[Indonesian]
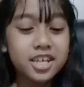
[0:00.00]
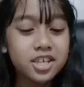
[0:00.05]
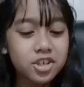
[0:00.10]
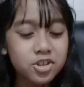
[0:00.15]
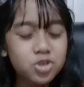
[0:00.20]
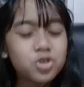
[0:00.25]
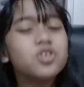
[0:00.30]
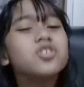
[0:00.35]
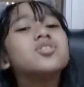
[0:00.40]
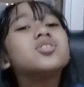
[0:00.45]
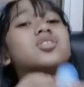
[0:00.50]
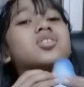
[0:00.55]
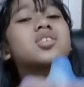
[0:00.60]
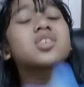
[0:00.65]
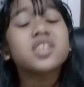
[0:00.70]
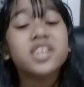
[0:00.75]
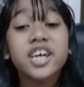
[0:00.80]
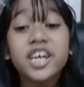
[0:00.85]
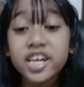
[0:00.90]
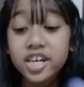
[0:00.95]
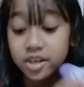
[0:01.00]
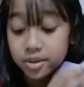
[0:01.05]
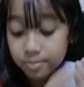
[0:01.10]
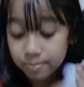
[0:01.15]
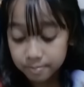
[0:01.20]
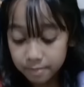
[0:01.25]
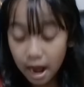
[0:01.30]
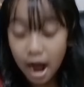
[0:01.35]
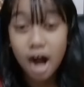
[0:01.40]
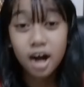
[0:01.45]
dan ini tuh
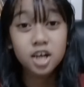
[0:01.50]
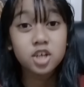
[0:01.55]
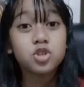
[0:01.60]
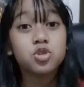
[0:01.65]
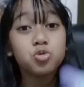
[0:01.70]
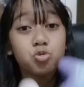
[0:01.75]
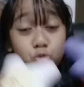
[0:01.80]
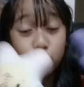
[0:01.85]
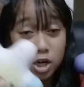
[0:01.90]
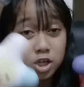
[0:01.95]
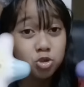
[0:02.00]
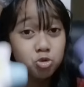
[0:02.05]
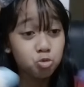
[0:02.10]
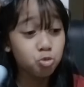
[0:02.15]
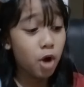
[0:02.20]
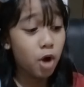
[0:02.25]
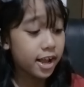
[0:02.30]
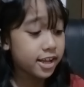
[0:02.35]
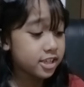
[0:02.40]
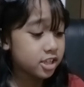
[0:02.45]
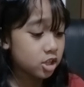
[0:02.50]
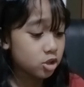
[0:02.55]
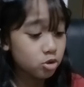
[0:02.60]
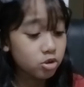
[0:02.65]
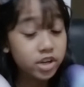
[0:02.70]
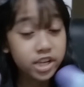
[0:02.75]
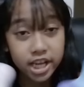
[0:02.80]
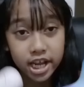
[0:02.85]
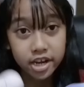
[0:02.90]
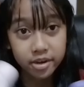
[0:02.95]
rare banget juga dua ini
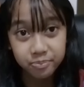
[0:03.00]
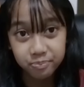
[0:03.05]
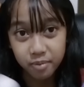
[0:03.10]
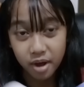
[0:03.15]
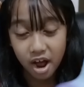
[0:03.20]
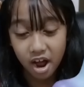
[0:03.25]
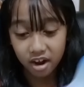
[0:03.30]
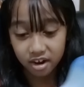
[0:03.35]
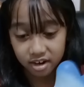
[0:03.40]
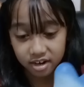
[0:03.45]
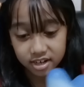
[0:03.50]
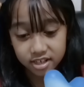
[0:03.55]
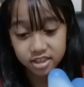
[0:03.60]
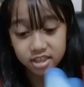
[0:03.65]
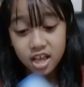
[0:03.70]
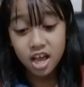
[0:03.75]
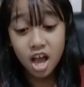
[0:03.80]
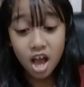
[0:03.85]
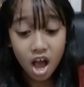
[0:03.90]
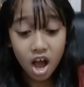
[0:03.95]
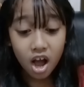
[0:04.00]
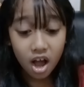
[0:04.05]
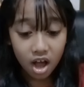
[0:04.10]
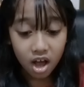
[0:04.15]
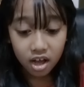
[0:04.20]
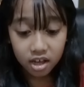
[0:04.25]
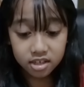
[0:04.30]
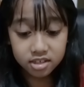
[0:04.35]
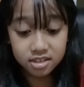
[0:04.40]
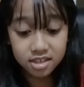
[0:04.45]
tuh rare banget
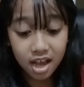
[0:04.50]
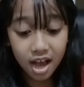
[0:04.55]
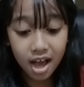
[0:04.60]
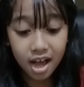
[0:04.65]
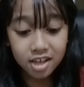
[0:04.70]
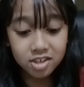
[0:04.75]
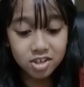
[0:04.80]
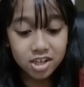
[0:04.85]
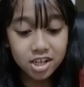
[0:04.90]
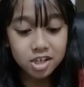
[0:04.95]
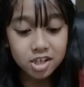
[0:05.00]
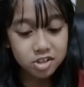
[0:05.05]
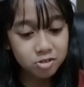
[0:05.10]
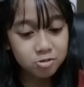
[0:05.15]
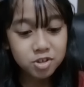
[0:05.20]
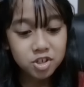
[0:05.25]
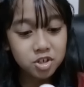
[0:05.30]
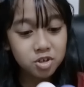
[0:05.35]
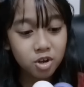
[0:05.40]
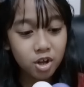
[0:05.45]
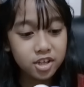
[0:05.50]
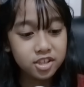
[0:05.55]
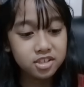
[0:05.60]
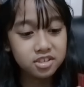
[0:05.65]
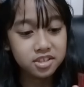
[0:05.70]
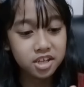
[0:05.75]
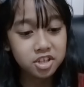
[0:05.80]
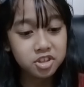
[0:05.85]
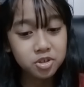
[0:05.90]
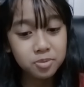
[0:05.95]
ya saya squishy
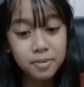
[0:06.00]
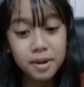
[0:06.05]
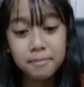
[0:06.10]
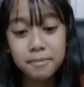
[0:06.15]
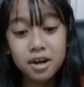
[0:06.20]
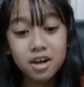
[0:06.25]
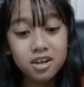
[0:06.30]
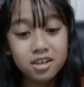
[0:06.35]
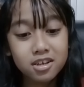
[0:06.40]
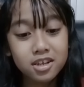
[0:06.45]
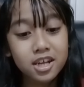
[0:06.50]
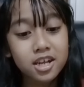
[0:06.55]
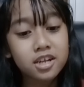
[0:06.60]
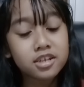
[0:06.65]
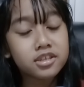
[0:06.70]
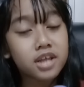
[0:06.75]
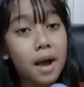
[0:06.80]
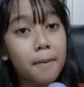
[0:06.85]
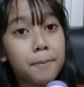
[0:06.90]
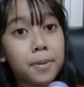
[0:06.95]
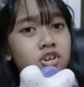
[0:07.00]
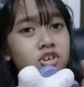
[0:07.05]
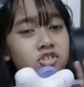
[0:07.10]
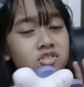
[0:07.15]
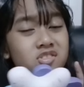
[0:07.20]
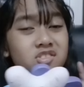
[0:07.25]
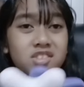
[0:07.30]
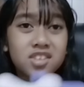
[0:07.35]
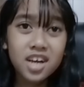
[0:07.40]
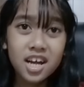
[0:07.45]
glider itu memang keren so
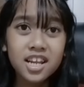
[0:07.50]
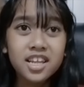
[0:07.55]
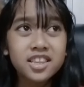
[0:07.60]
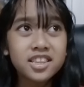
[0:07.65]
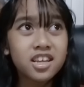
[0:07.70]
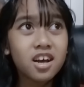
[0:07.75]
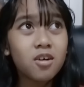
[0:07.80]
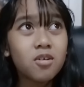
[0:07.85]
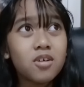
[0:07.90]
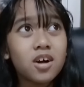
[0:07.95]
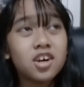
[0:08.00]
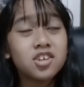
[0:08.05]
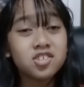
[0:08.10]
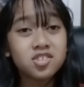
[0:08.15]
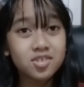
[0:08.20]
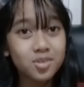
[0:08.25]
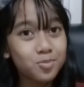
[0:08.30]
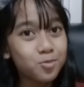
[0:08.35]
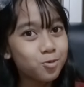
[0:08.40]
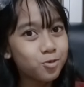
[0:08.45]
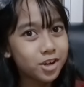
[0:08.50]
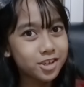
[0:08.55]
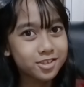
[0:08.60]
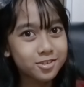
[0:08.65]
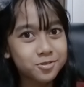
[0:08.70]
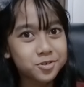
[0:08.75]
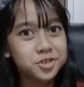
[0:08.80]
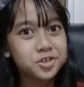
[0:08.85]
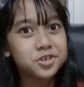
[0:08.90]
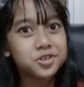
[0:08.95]
kalian tahu nggak semua
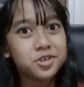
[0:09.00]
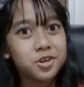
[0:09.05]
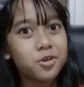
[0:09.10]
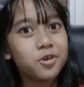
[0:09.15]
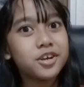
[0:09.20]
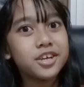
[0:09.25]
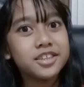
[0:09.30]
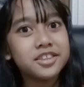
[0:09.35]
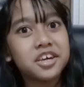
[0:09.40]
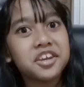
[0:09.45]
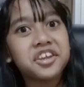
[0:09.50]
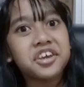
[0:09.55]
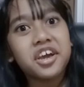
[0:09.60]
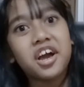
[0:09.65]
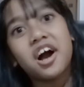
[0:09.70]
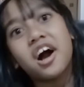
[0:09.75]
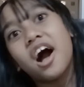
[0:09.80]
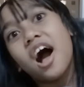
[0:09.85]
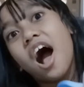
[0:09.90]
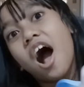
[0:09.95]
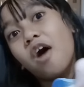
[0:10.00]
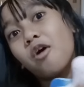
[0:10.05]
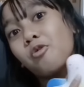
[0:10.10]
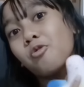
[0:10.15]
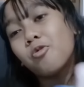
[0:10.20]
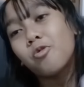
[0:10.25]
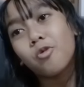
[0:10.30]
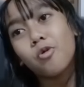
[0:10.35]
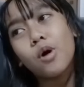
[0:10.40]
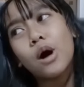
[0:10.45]
squishy glow in dark yang
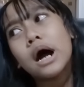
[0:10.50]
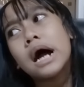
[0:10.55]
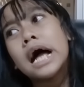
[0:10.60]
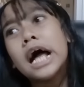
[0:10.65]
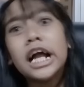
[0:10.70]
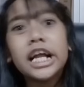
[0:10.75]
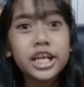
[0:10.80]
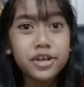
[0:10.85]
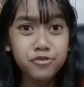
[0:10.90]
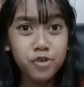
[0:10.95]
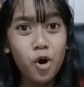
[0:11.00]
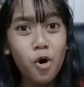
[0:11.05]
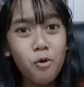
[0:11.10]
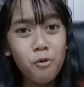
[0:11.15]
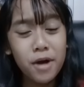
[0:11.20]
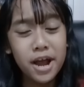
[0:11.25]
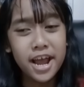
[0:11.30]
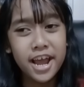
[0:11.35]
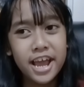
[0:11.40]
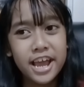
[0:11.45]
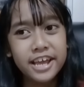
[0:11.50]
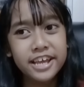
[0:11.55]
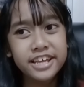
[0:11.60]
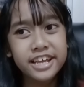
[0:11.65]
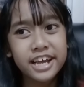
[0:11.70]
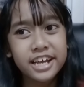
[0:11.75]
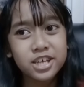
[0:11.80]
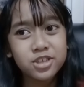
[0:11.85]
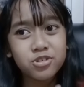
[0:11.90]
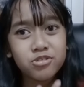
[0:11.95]
aku giveaway
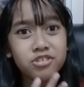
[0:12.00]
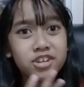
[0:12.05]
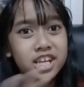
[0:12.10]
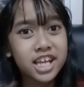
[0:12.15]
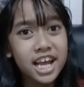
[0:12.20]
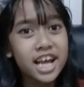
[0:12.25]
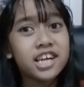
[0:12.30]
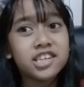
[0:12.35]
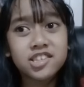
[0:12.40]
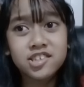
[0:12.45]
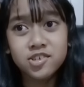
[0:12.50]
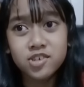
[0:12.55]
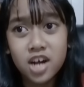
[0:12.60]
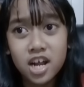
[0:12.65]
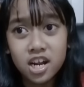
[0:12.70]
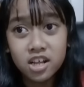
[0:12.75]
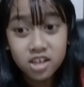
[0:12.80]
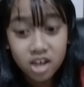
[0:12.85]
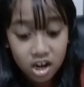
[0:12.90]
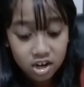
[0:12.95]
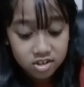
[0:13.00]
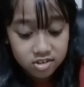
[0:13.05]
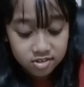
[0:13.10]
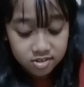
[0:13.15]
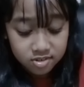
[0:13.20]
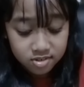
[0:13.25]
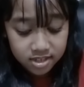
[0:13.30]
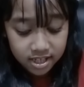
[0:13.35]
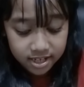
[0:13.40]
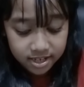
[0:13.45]
yaitu rare so kalian
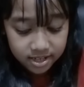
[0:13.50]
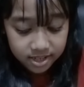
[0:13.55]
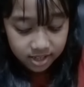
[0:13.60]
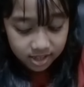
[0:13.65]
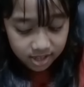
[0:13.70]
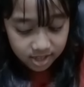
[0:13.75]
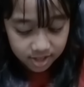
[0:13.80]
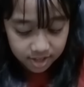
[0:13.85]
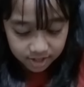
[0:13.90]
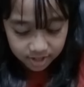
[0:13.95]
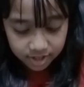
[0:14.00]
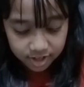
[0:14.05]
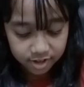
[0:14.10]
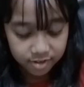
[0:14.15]
harus like